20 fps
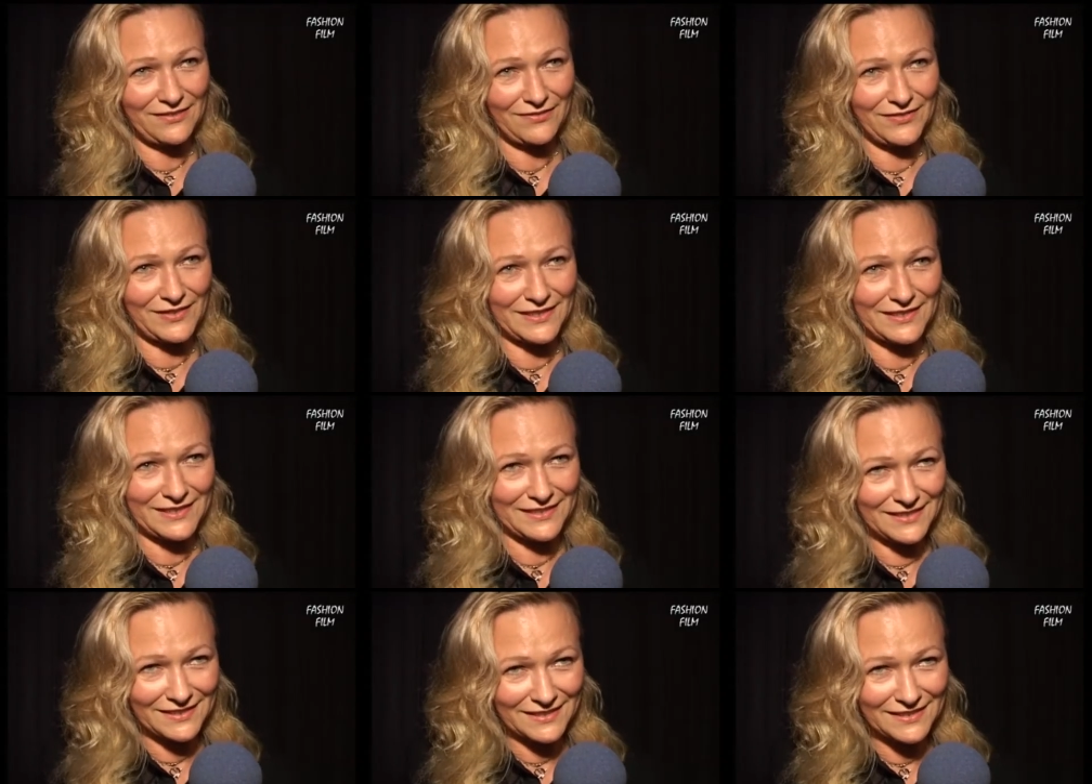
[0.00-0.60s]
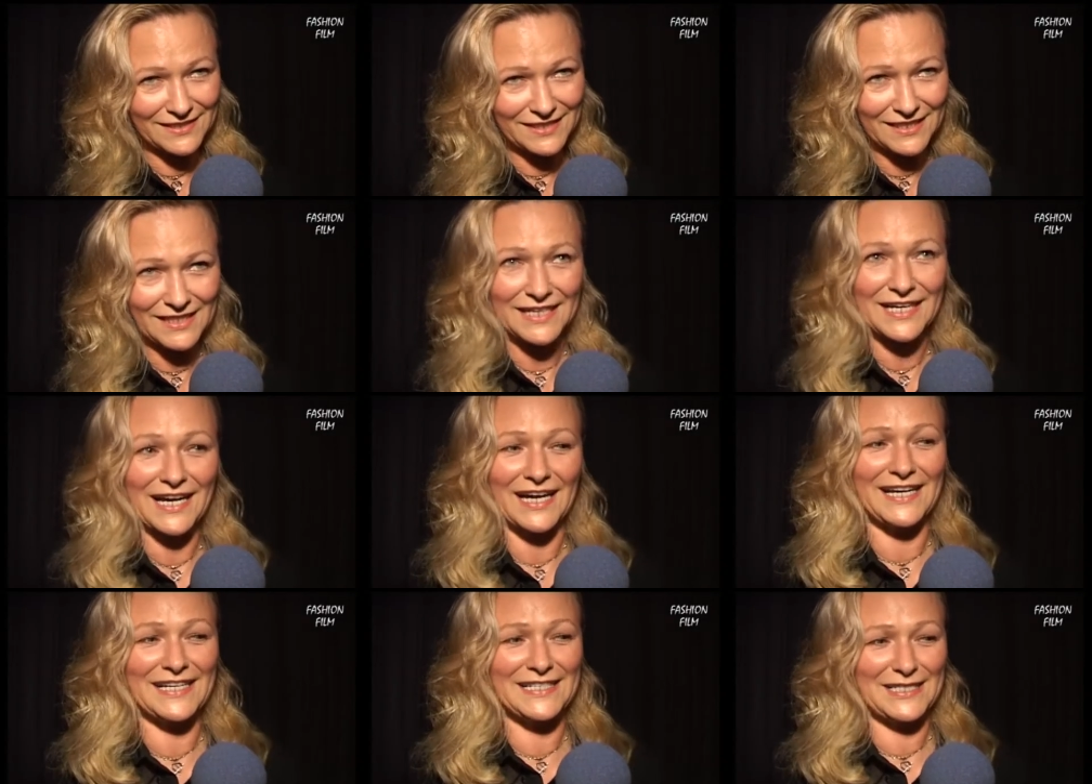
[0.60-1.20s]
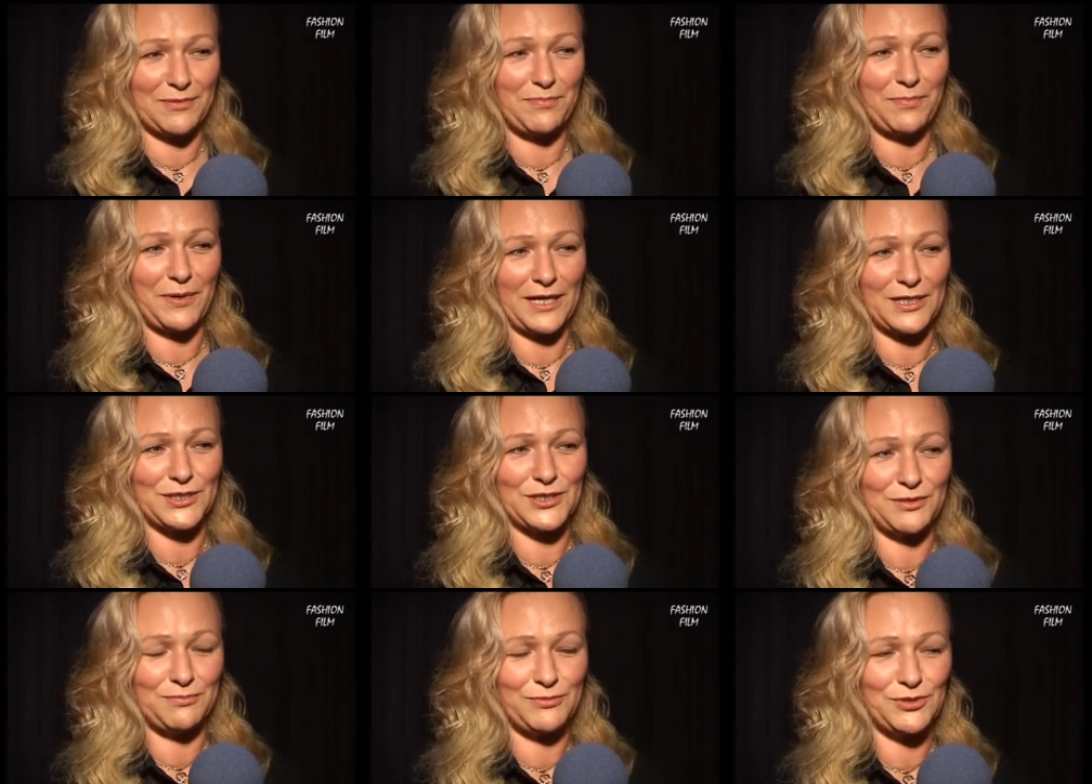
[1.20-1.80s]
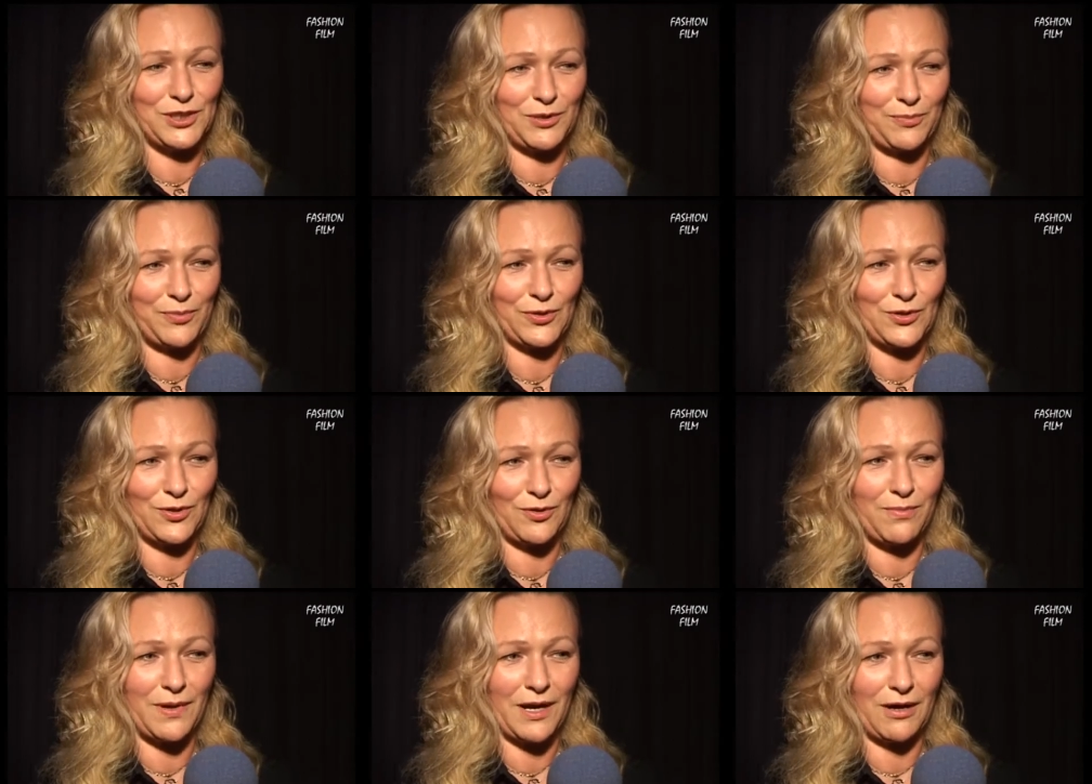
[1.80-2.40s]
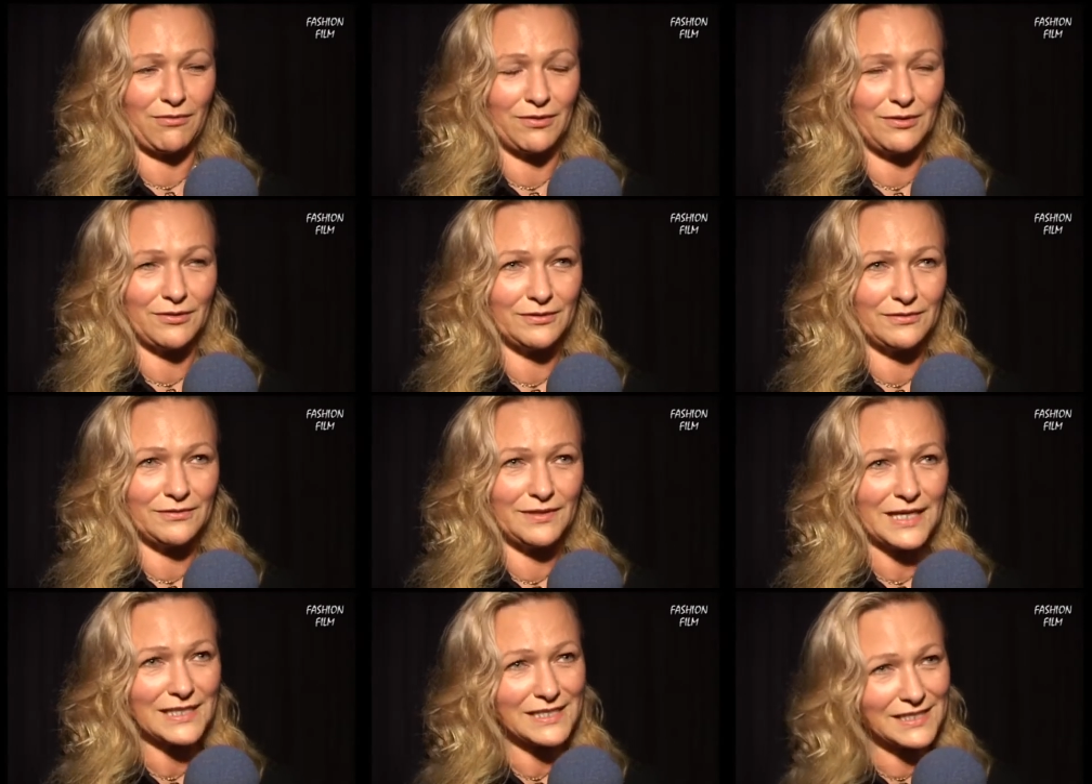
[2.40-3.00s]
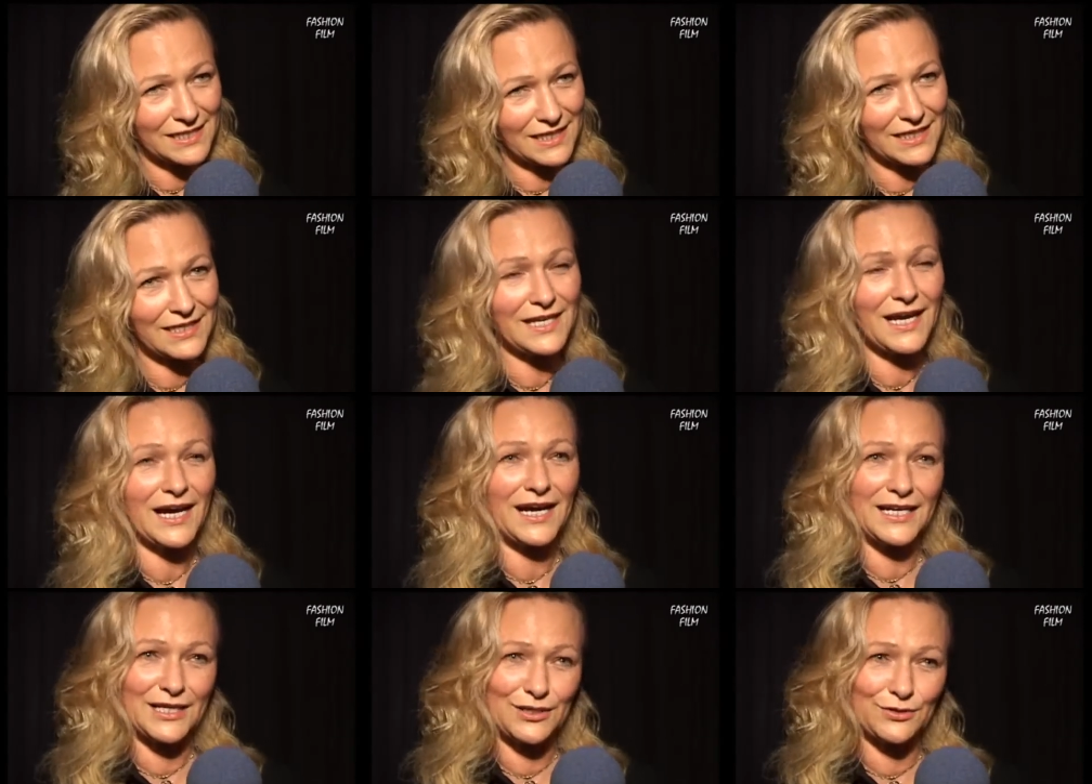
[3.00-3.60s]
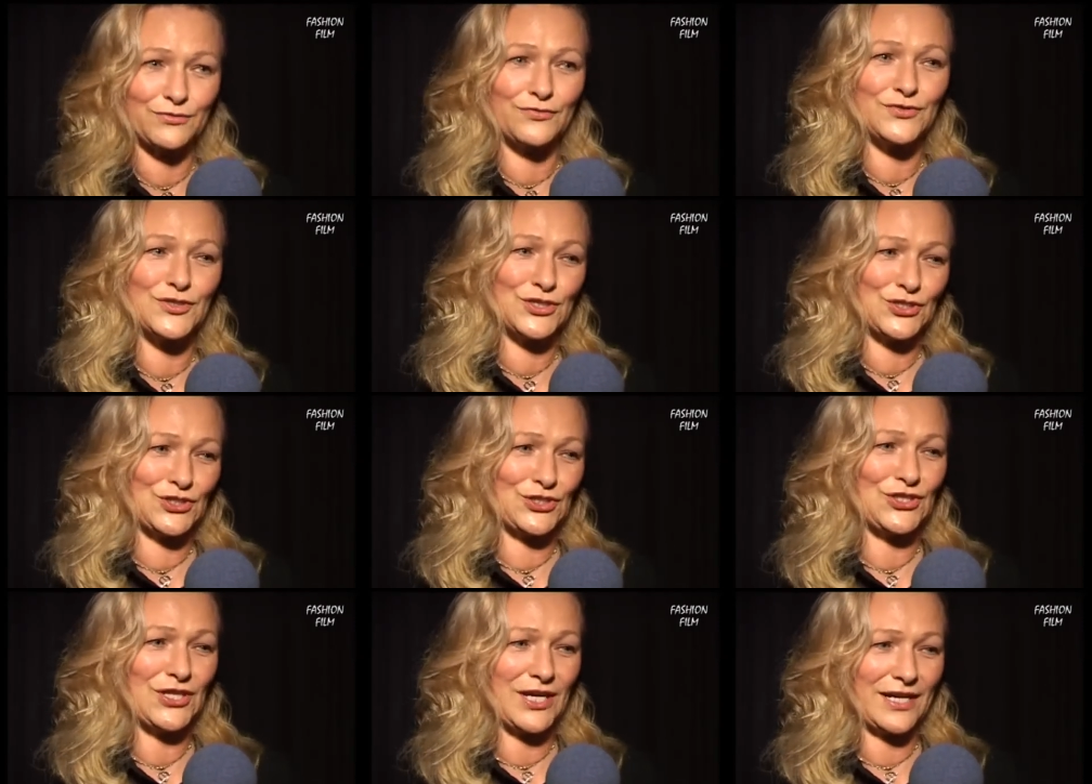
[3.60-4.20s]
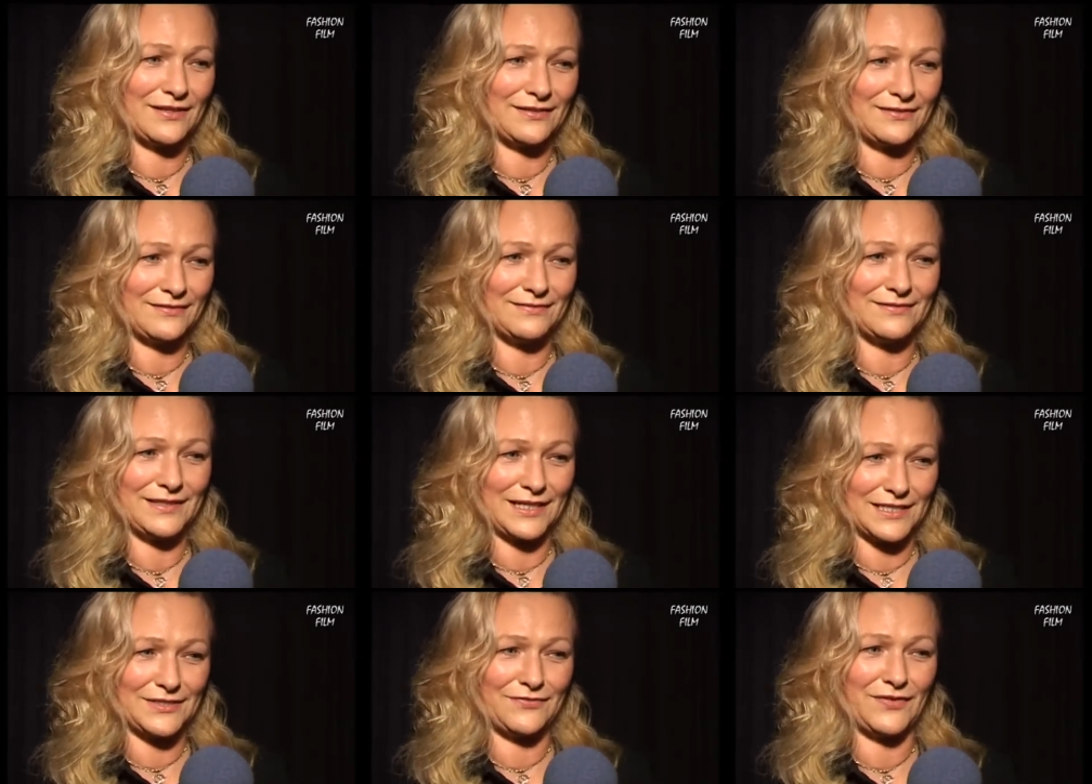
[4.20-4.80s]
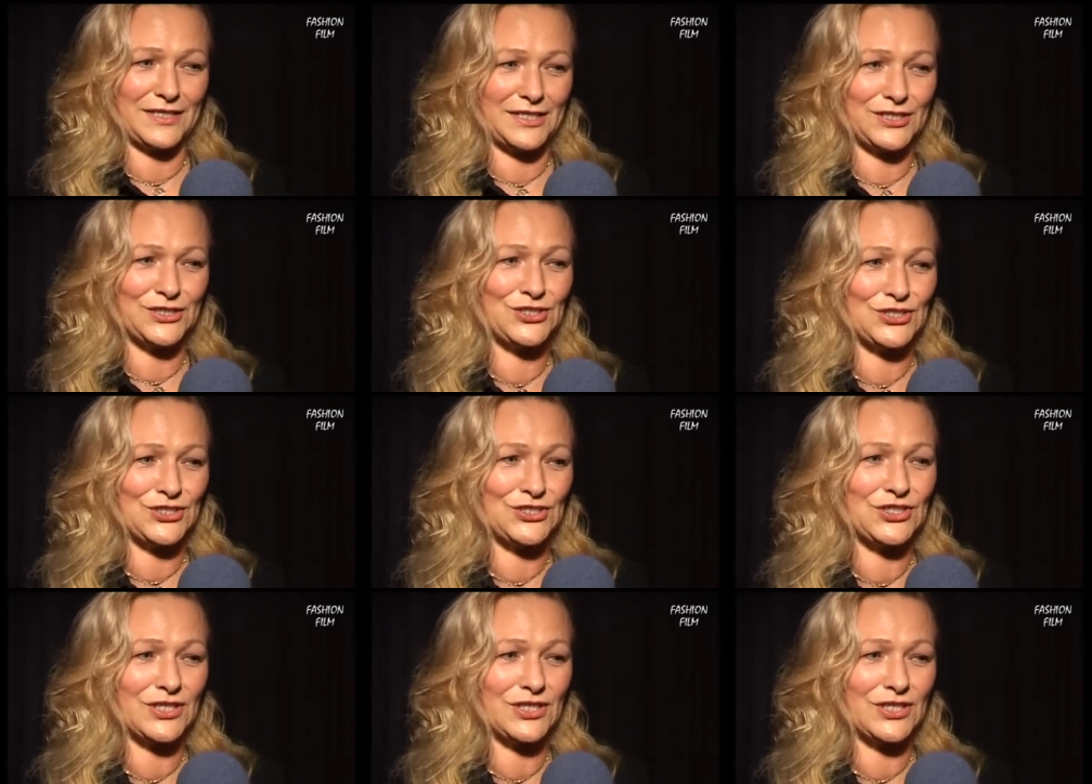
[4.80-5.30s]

nawet kilka egzemplarzy mi się podobało. Na sceny, ale również i na tak zwane